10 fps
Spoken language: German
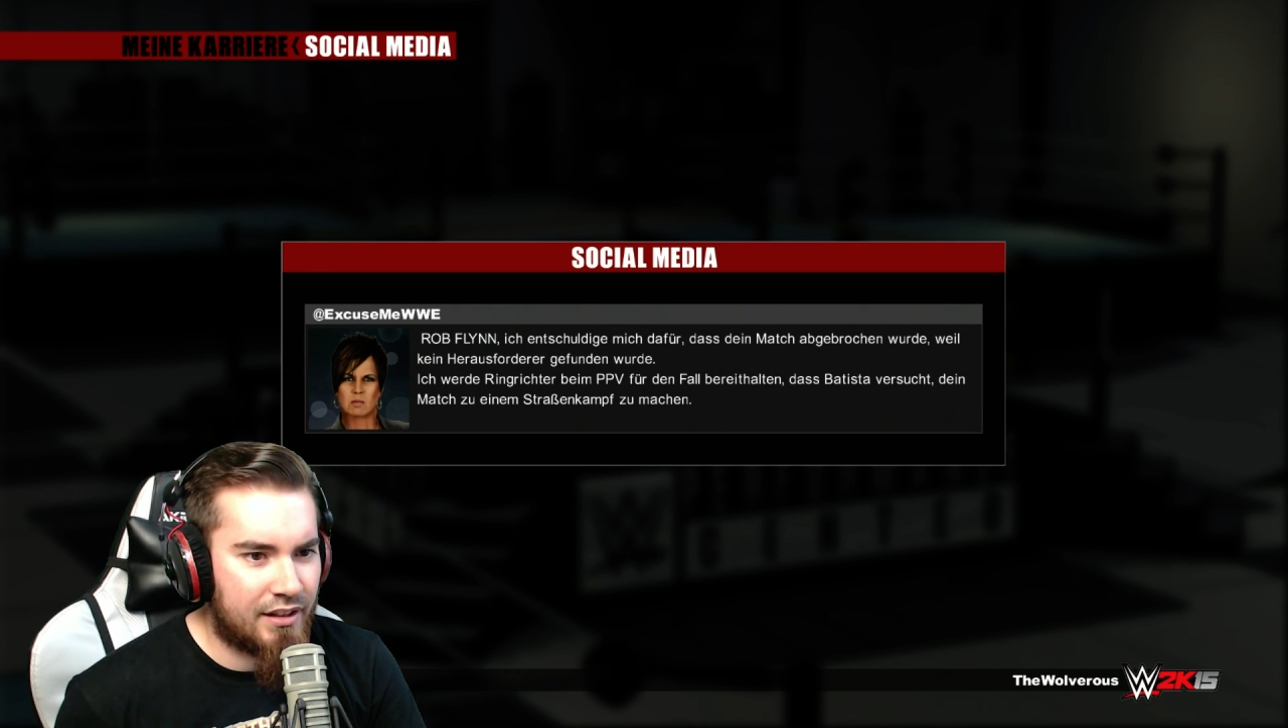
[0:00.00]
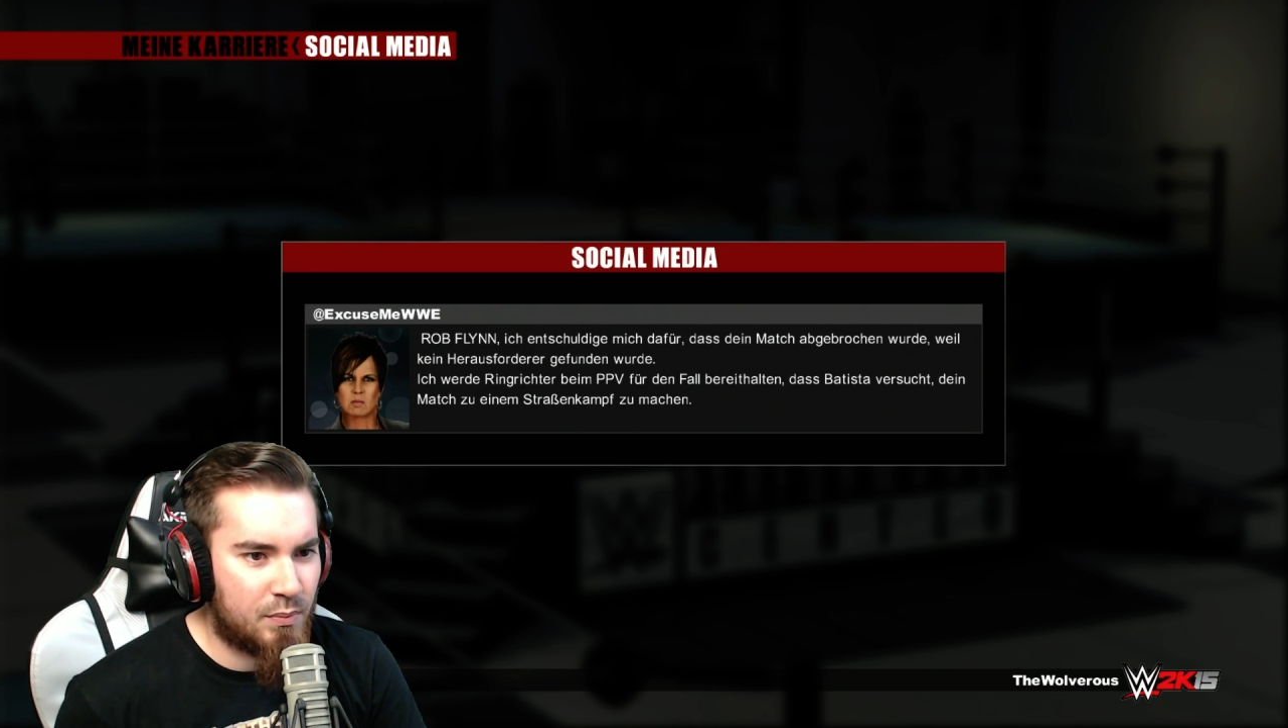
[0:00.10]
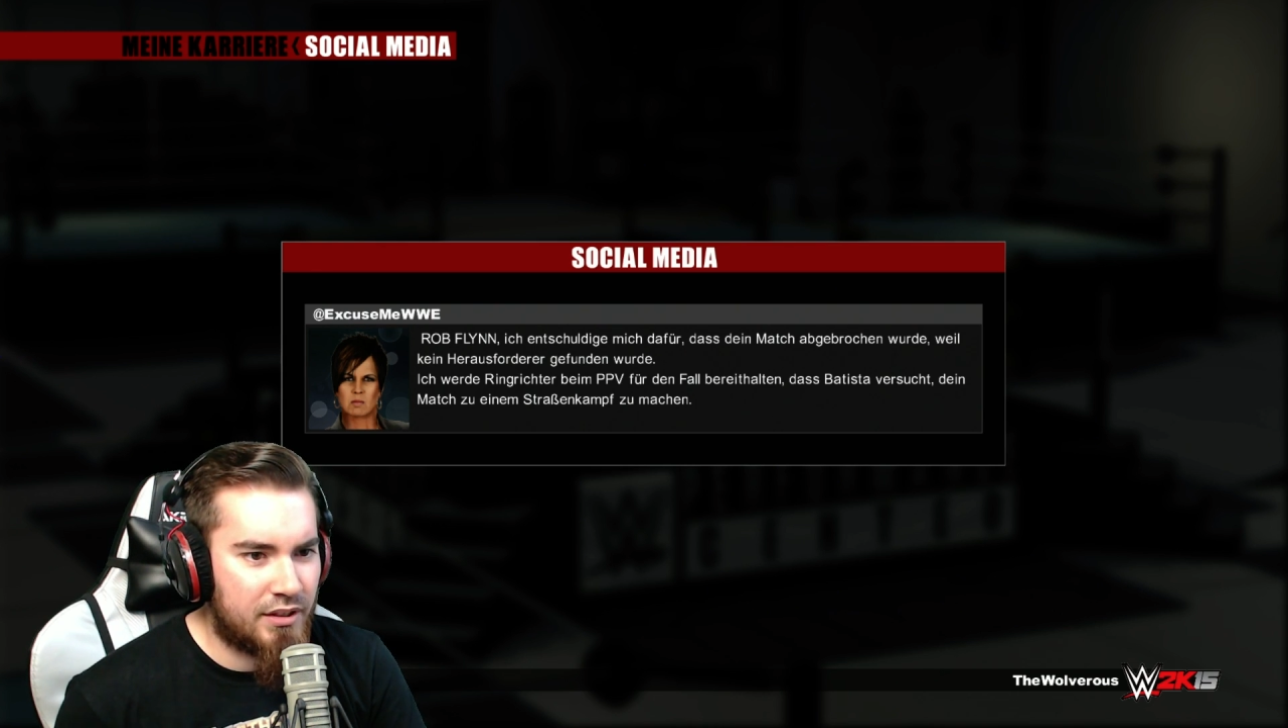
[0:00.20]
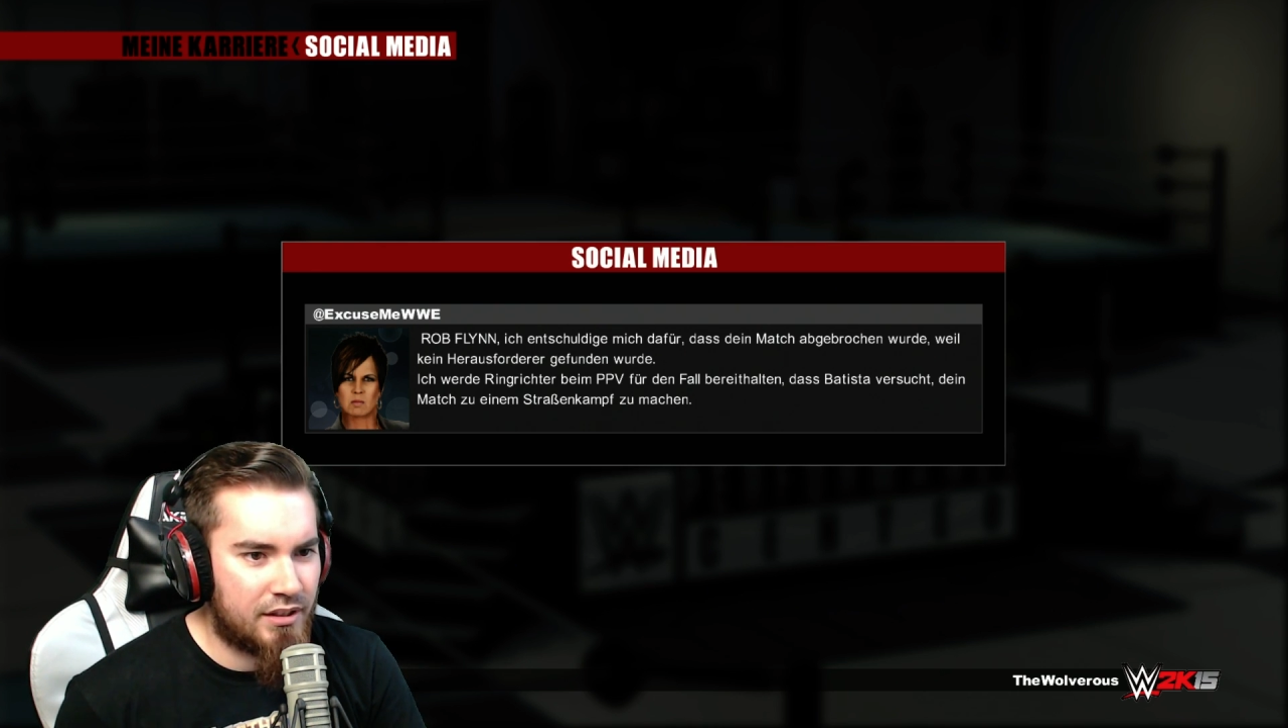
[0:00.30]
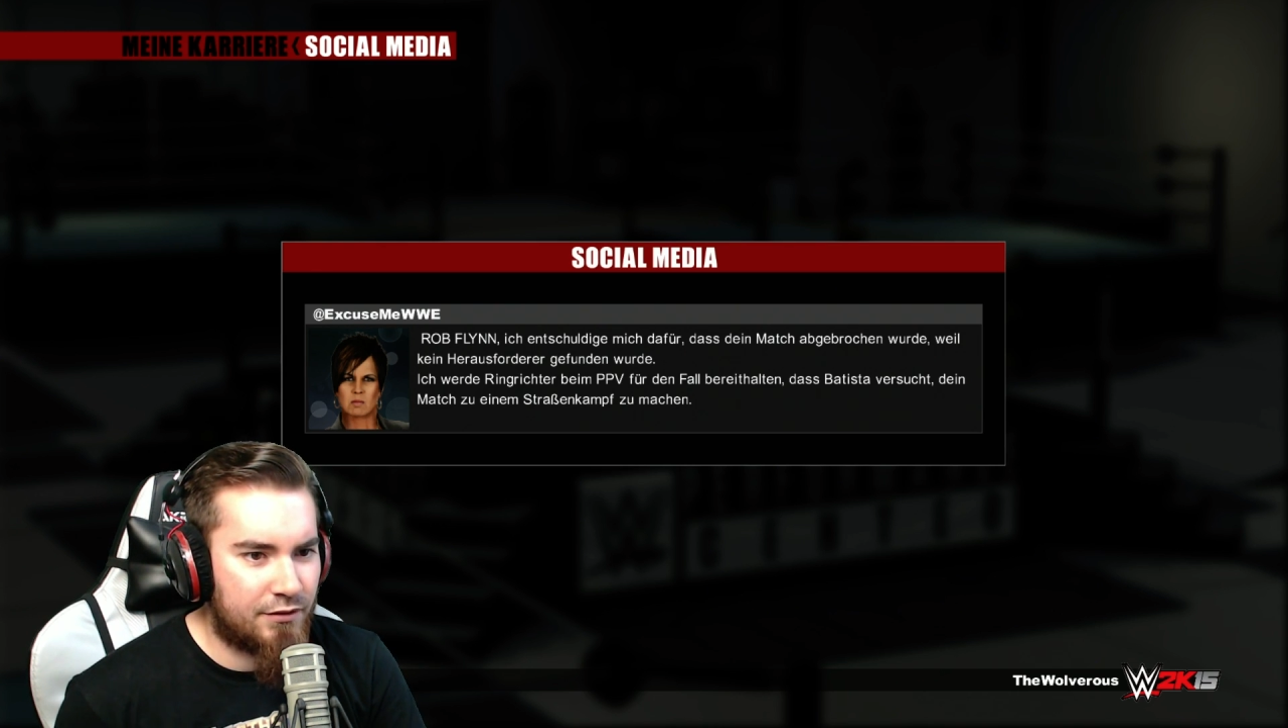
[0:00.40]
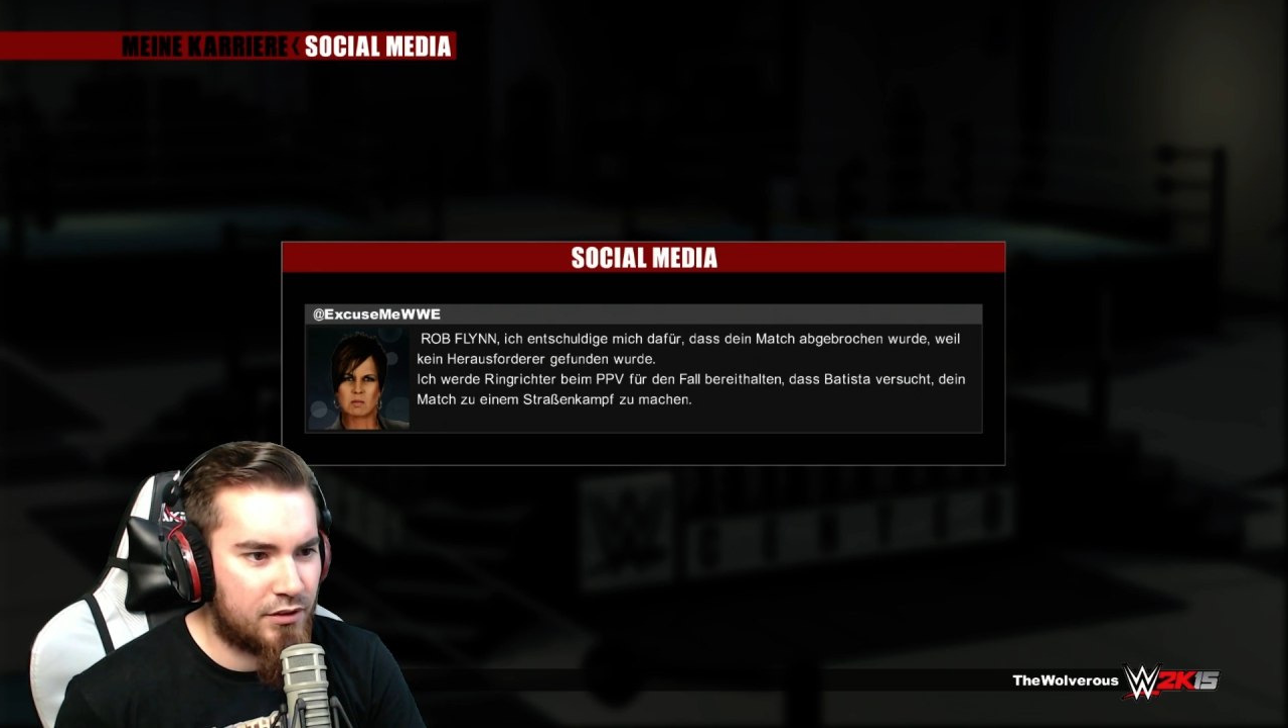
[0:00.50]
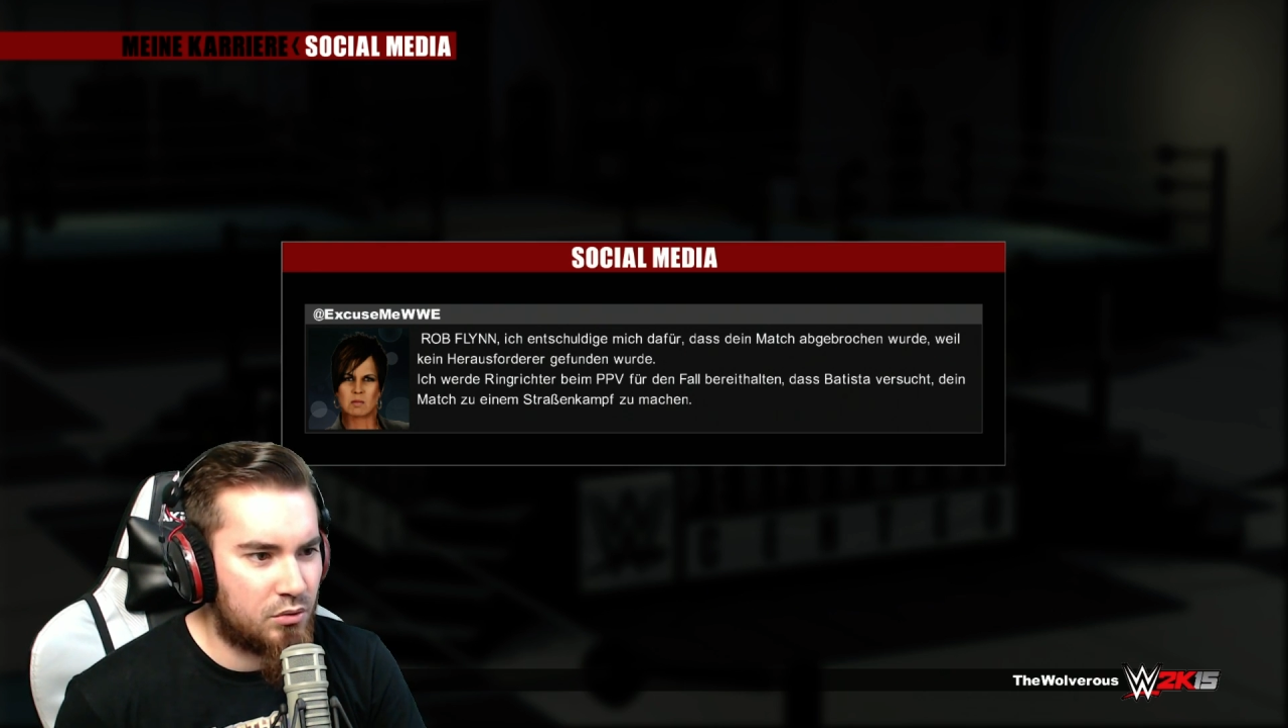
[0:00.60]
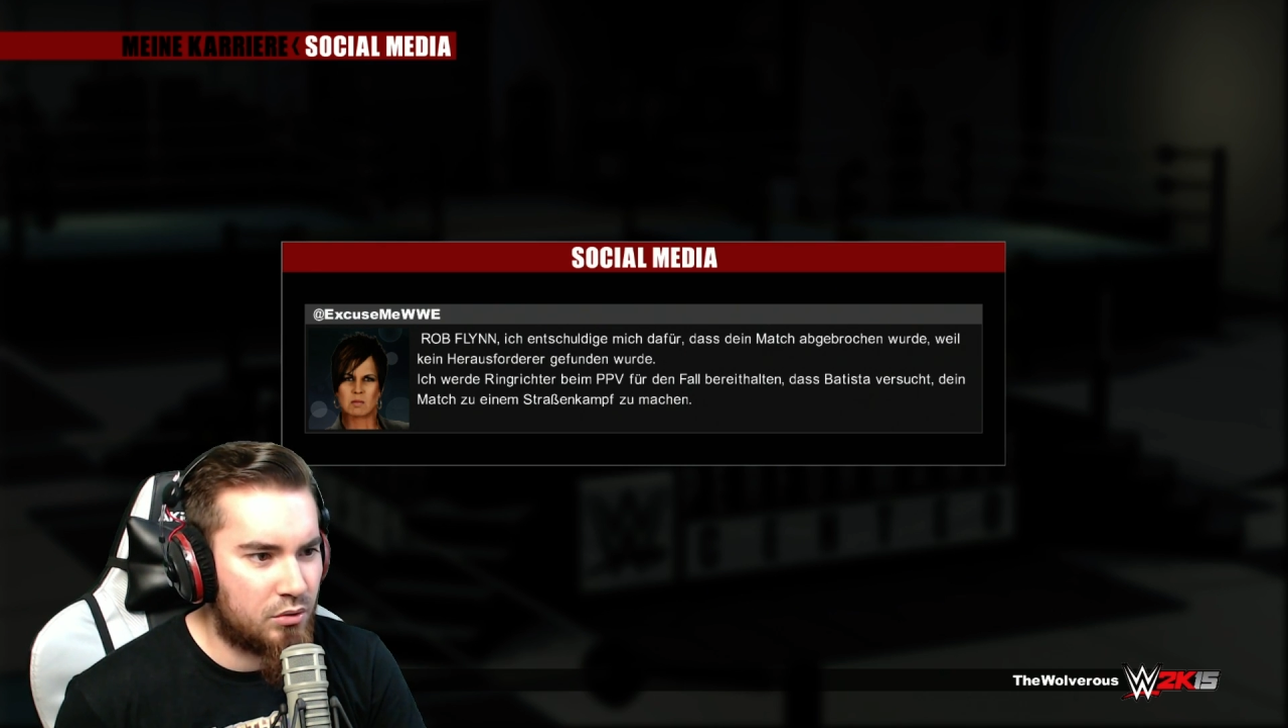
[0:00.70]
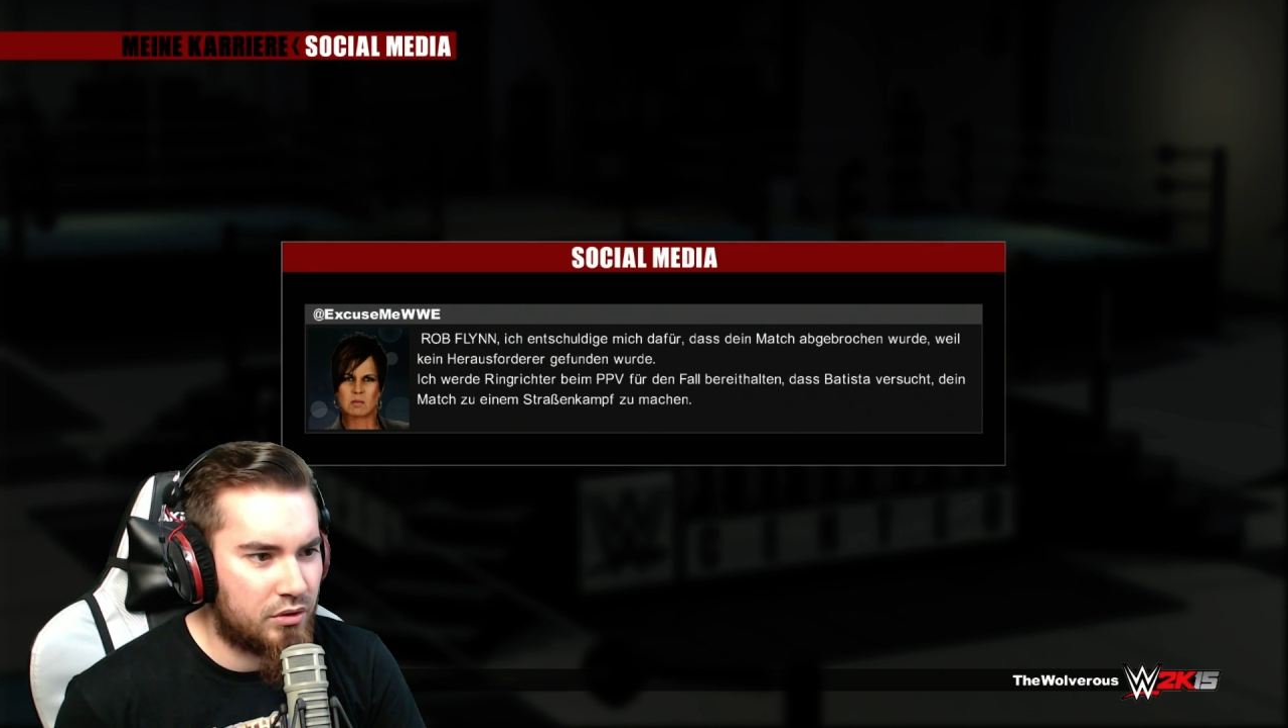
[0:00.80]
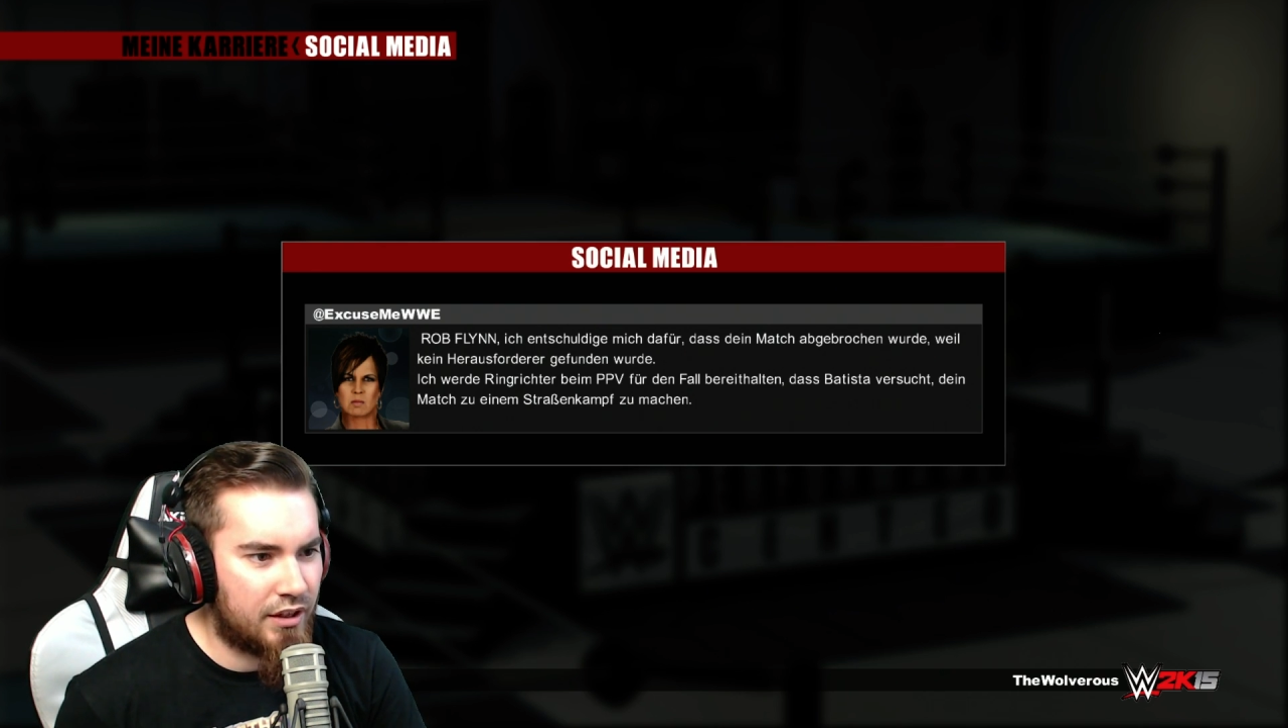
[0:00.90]
dass Batista
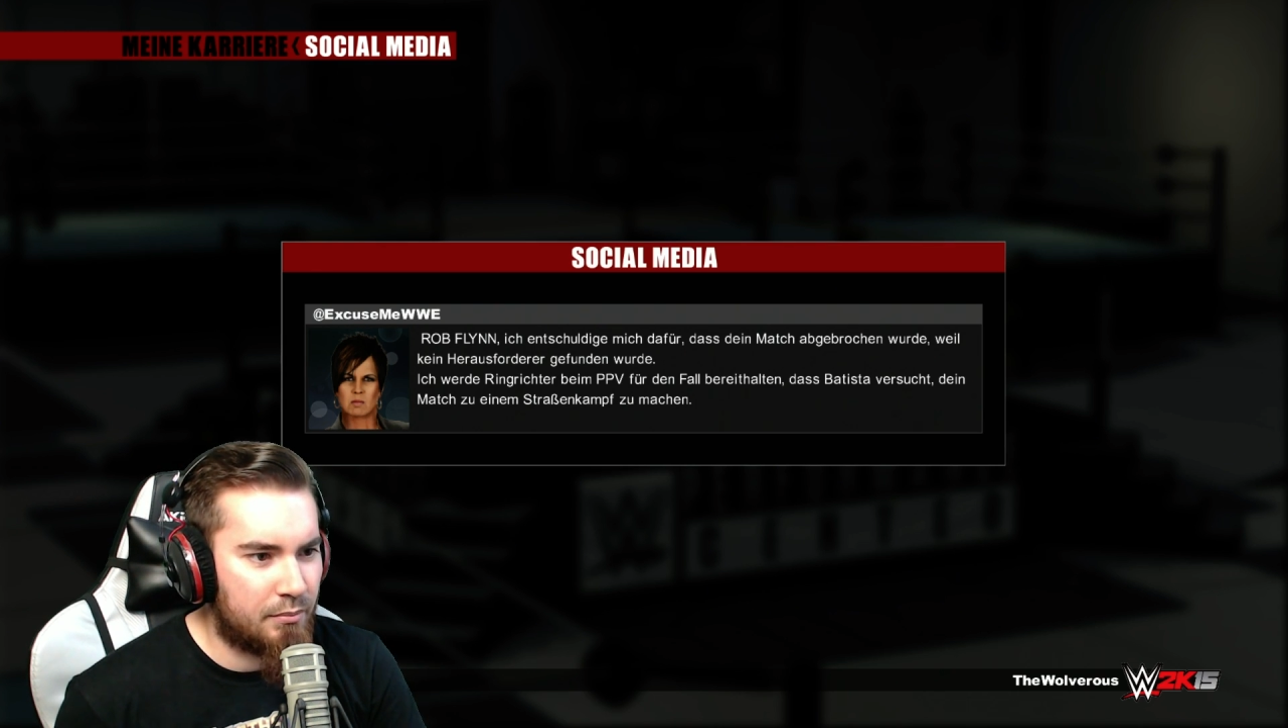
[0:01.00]
versucht,